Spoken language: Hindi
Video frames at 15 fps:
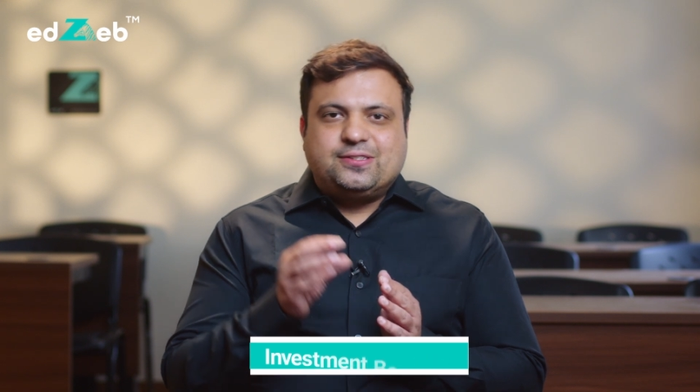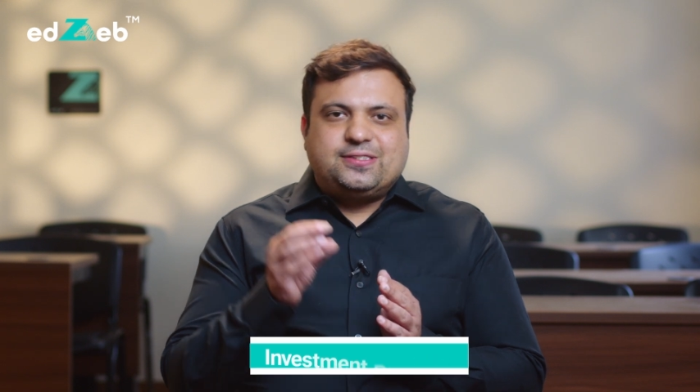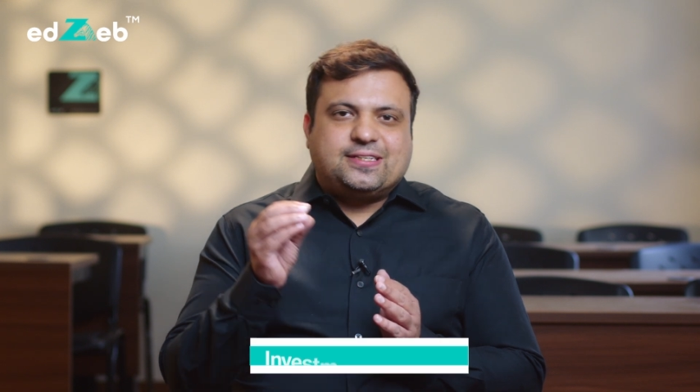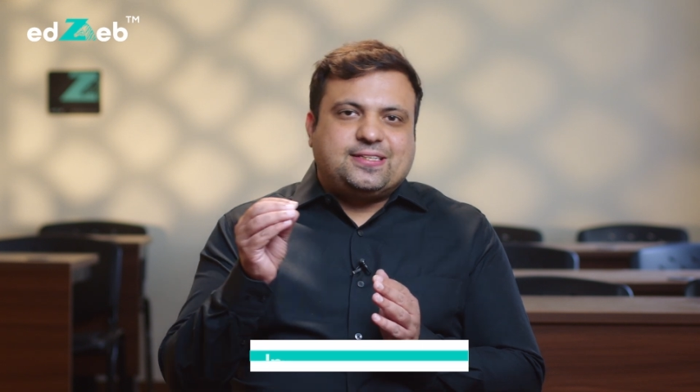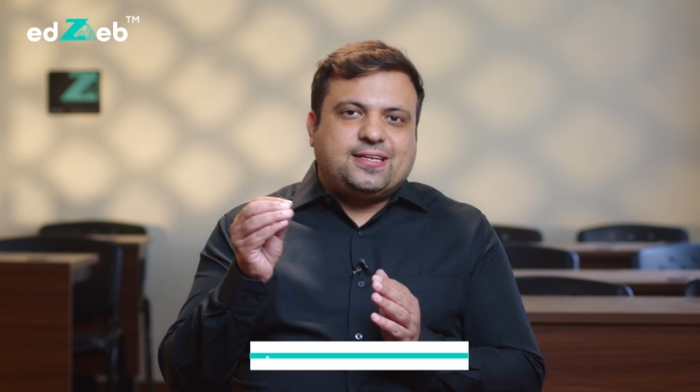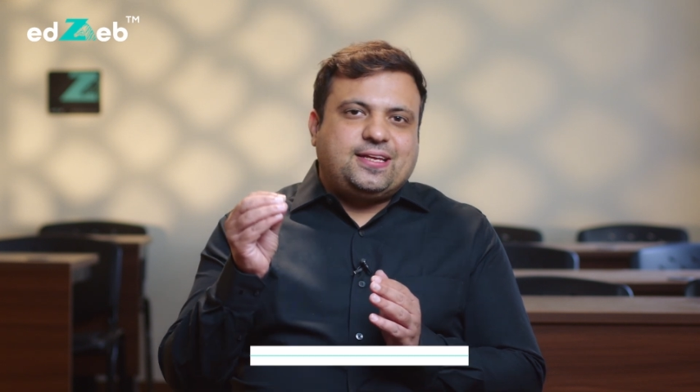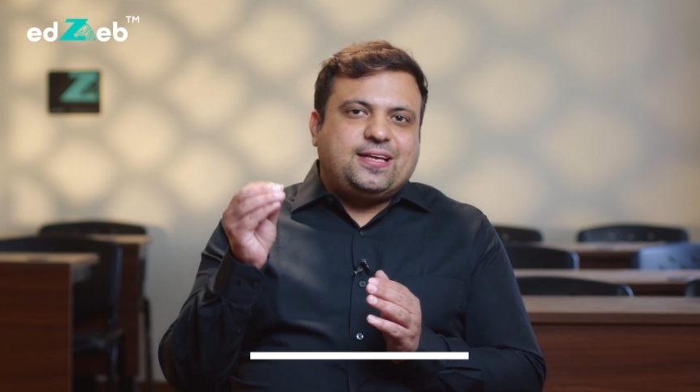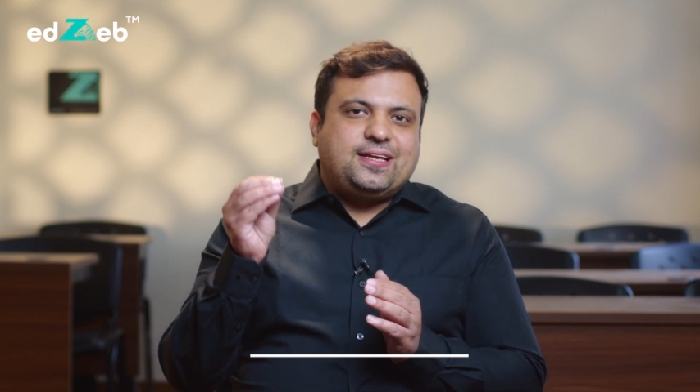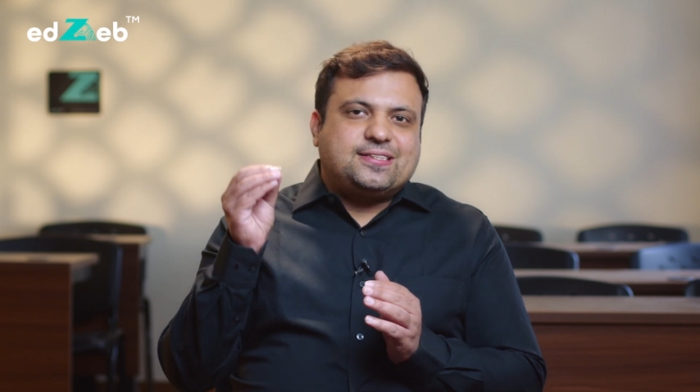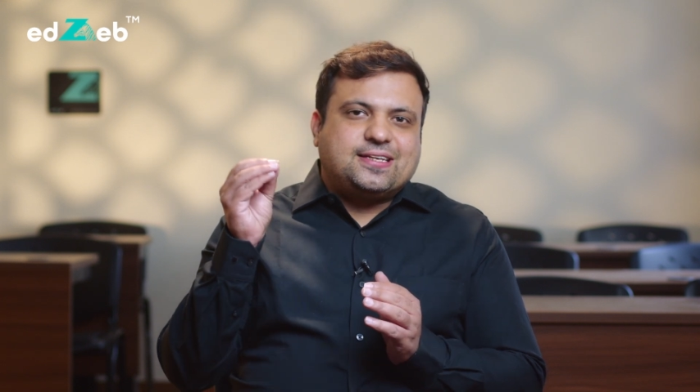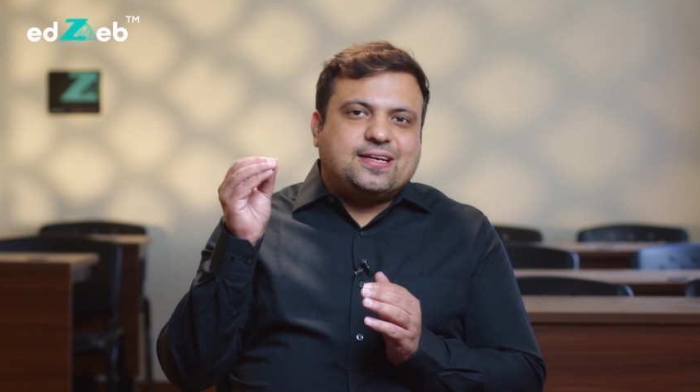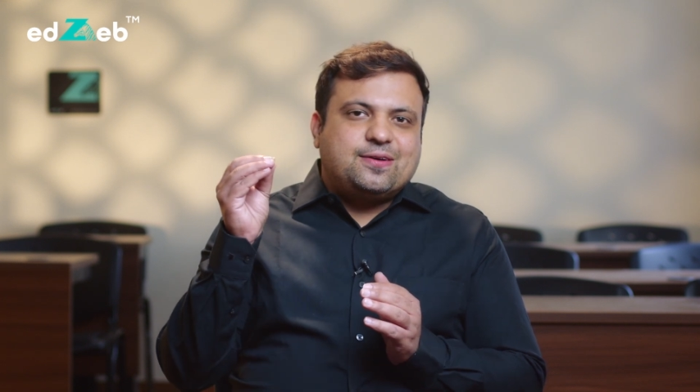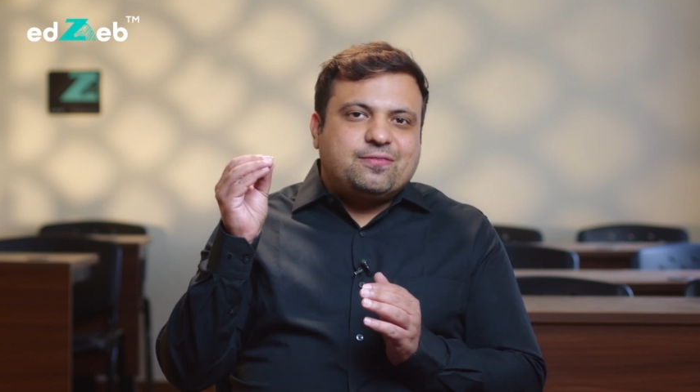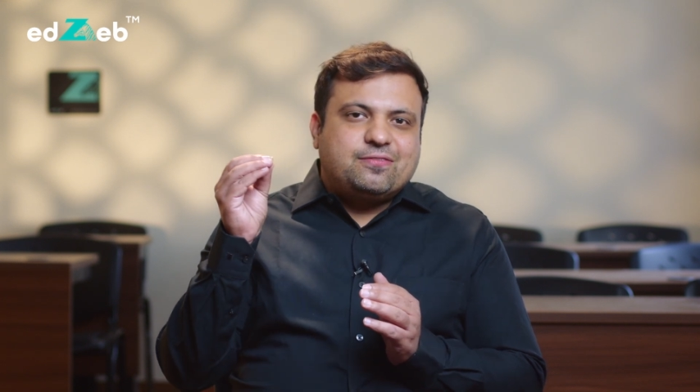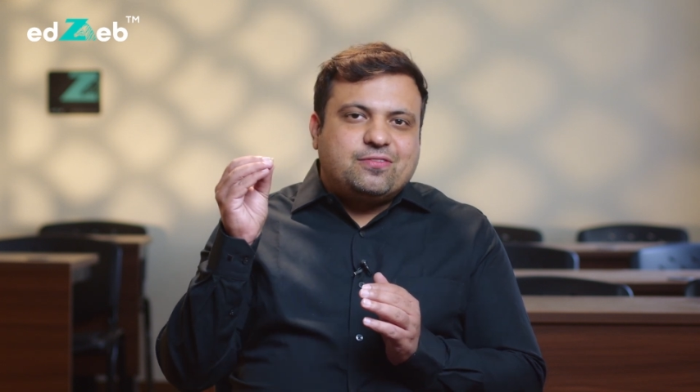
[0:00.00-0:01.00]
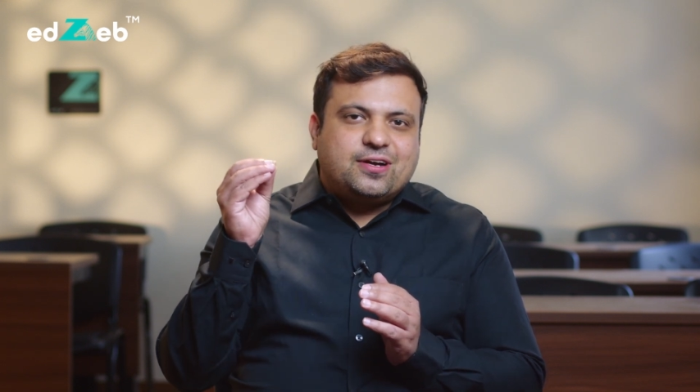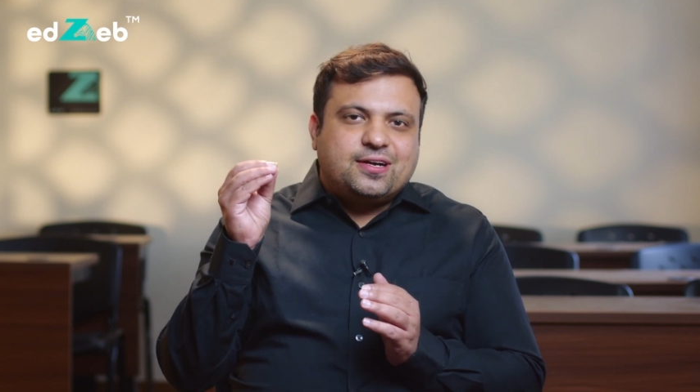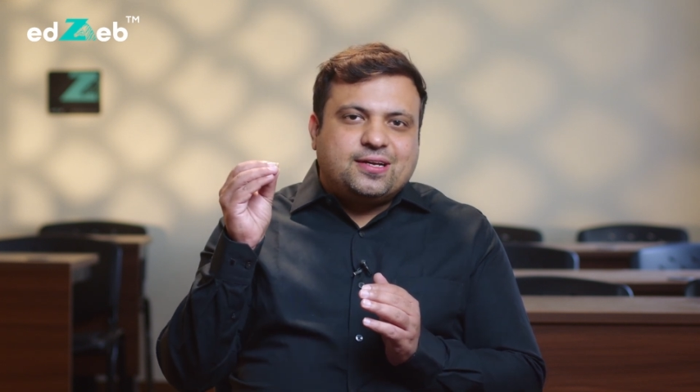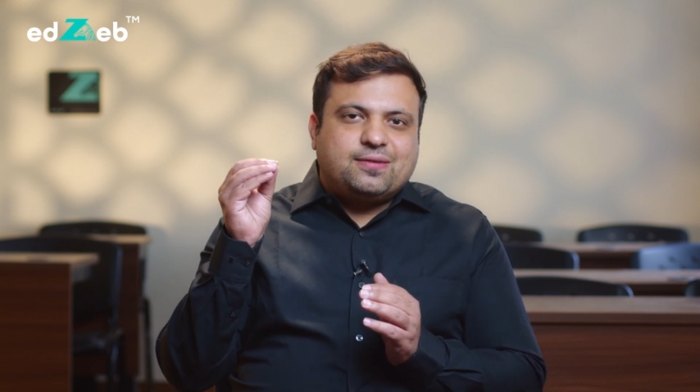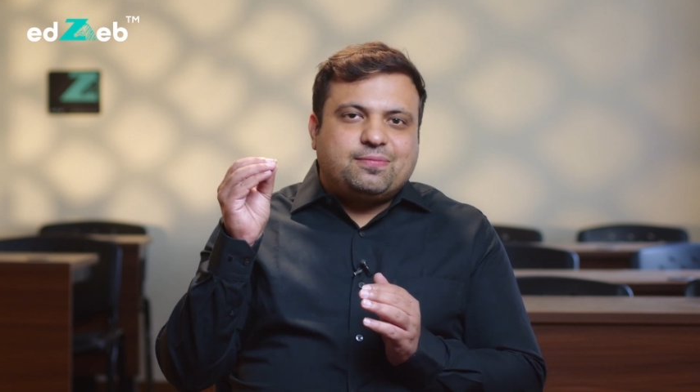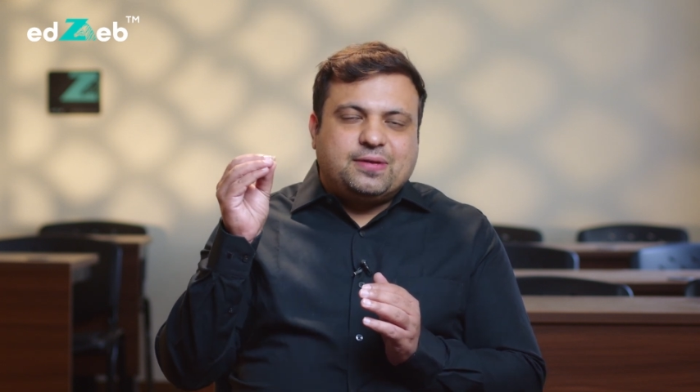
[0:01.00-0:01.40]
जैसे कि इसका वर्ड